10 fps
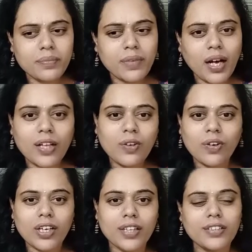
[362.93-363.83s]

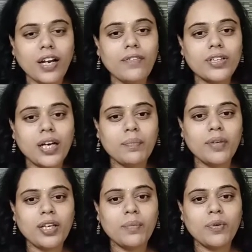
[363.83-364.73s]
అదొకటి తర్వాత
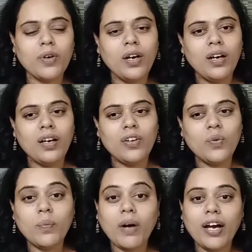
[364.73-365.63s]
అభినేమో నువ్వు
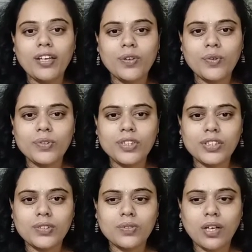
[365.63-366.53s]
బాగా ఎక్కువ
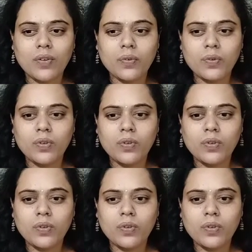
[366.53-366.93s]
చేస్తున్నావు